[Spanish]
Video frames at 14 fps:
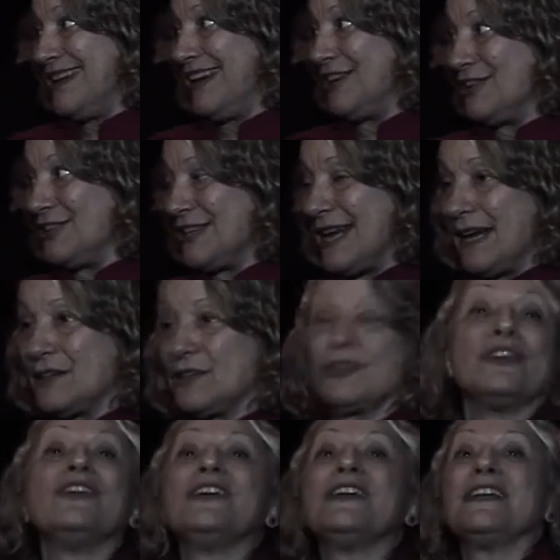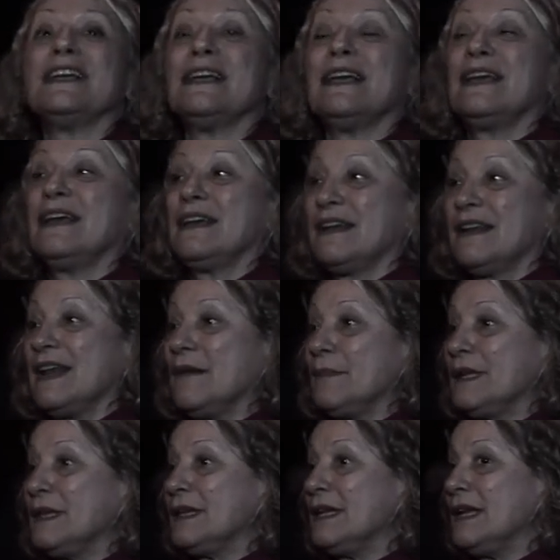en contacto. Eh,
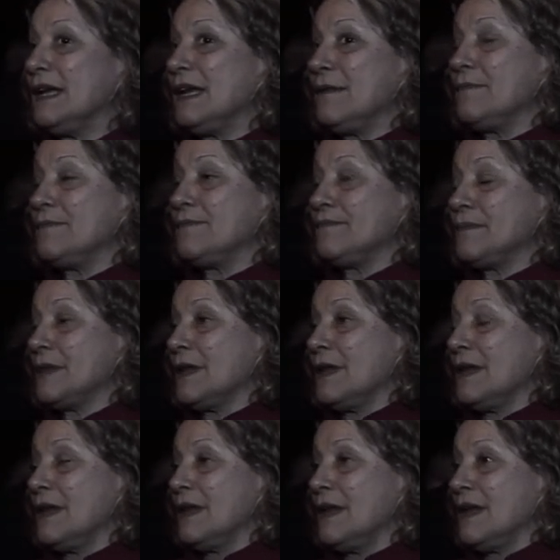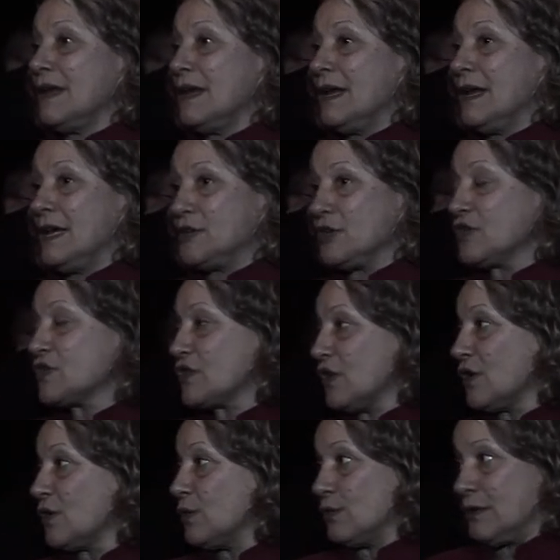realmente em, eh, ellos
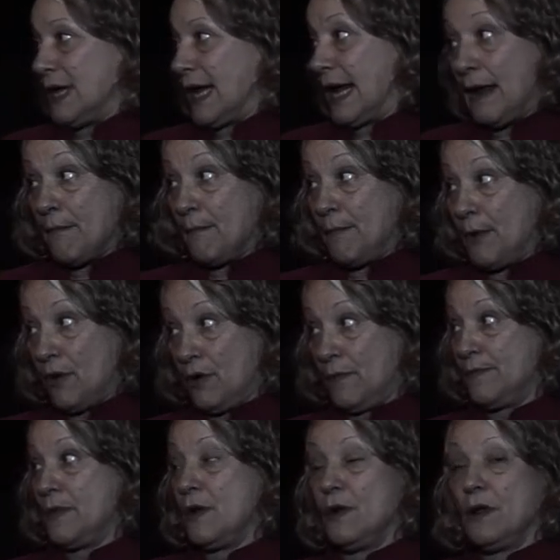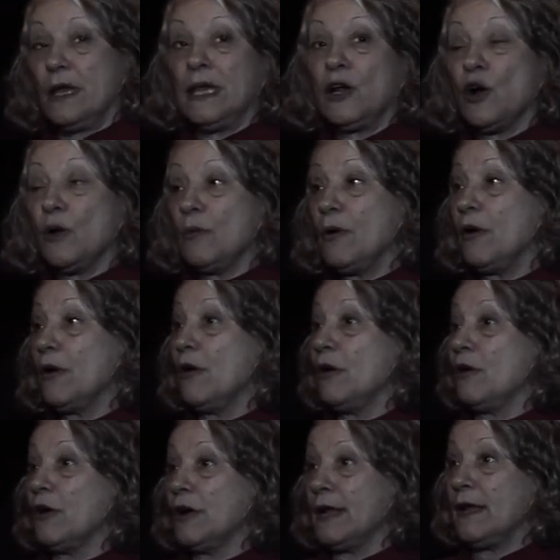son un ejemplo y
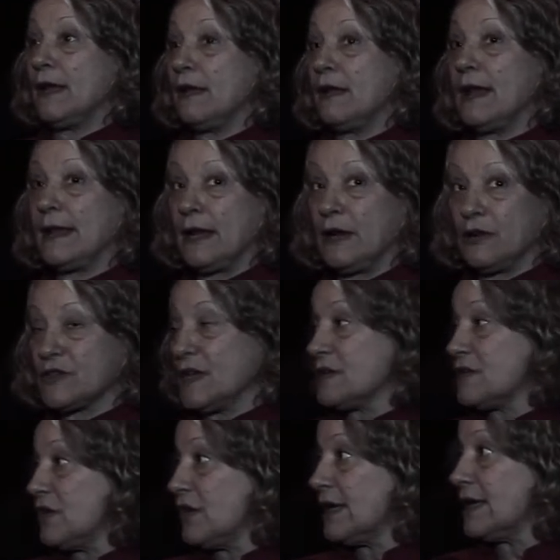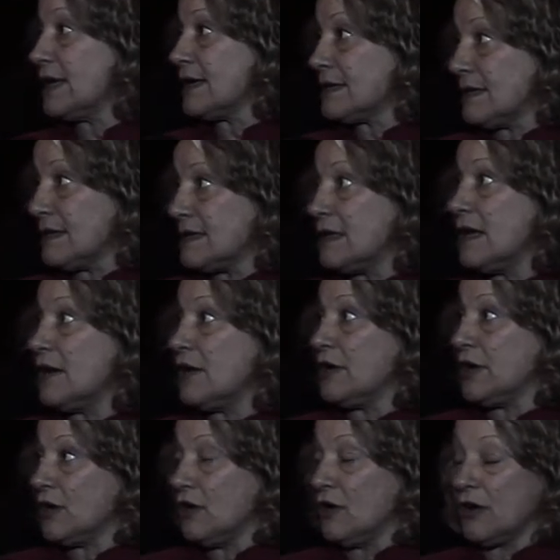como con las negociaciones que se hicieron
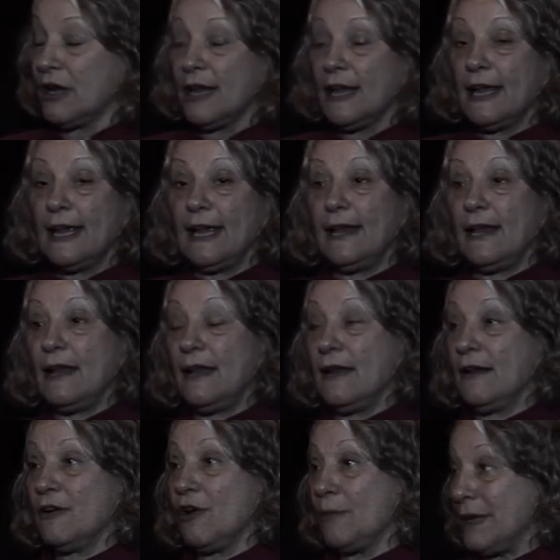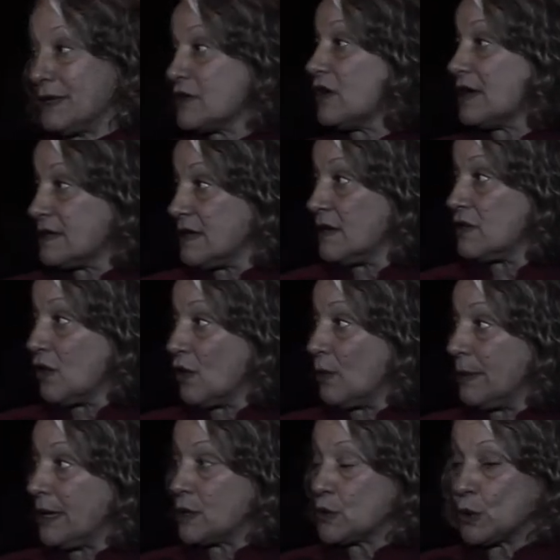y con el comercio que se hizo
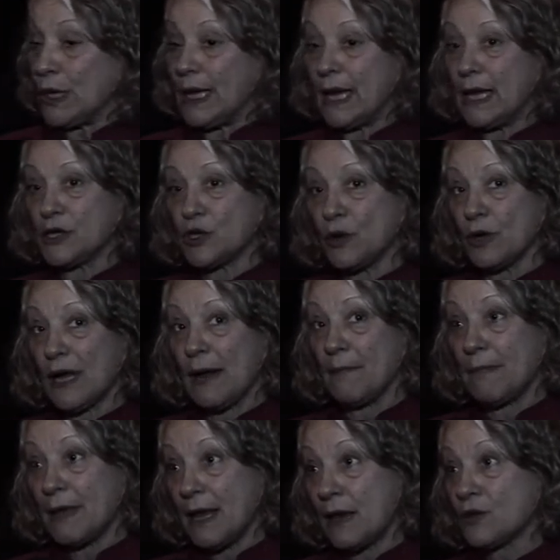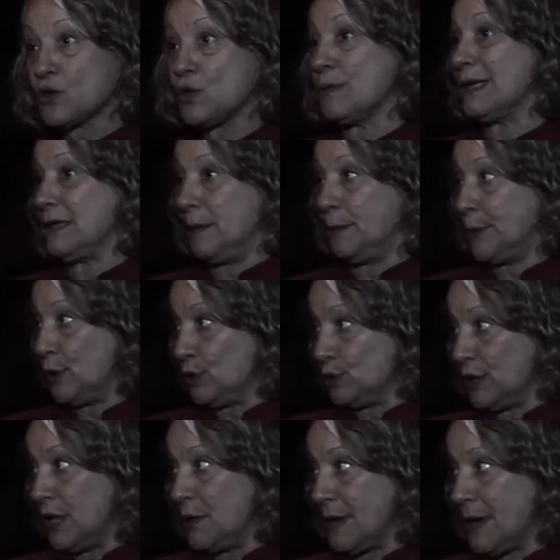con Venezuela, ellos cambiaron su matriz
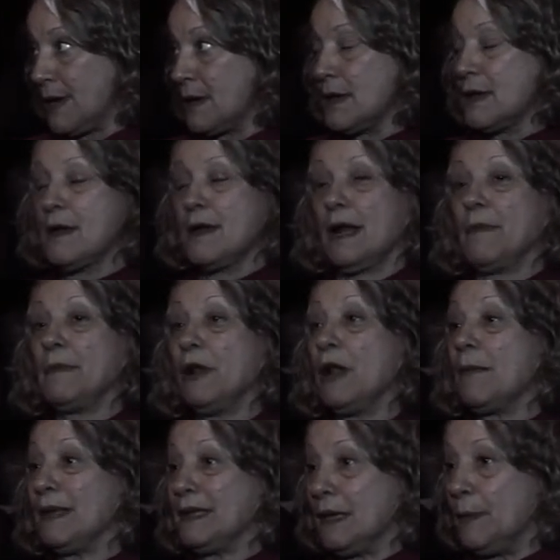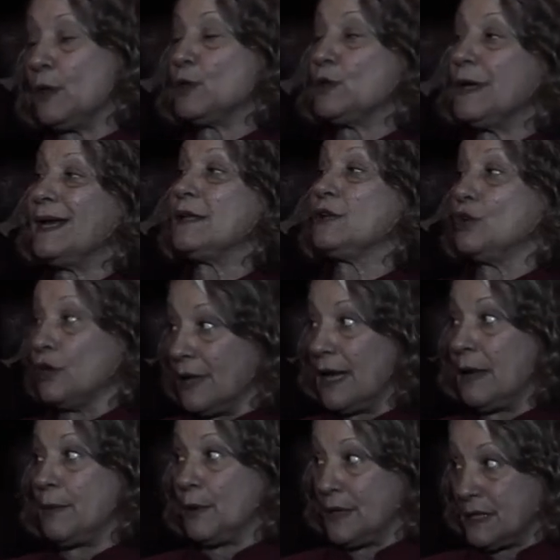productiva. Cambiaron la matriz productiva de toda
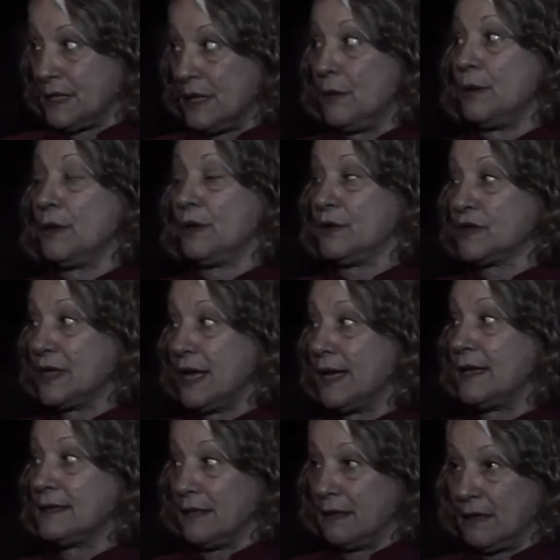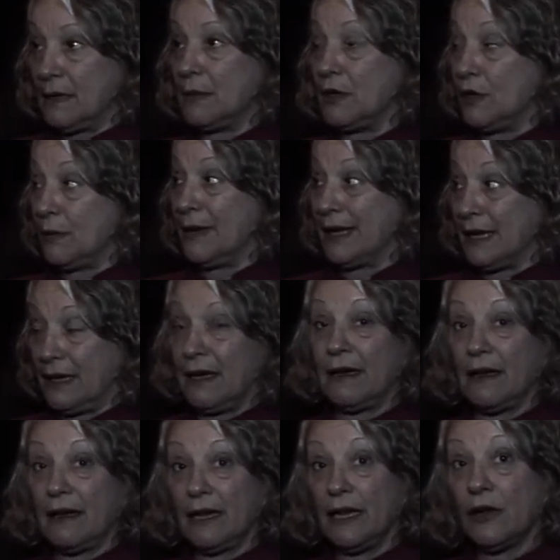la provincia de Buenos Aires en términos de
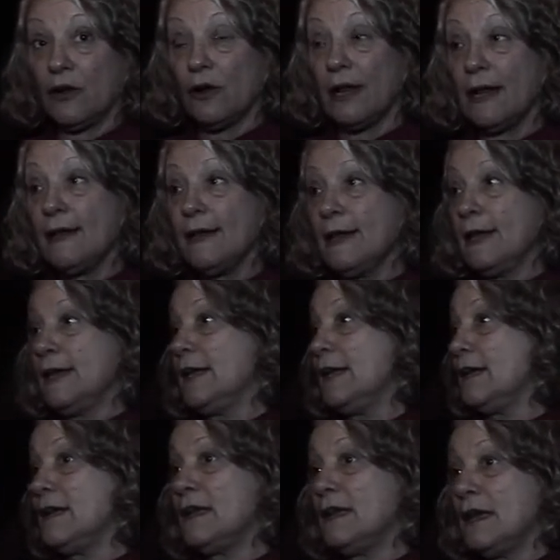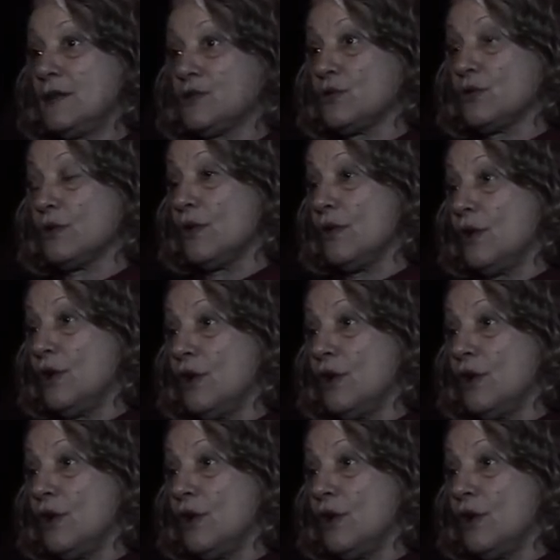maquinaria agrícola y es uno de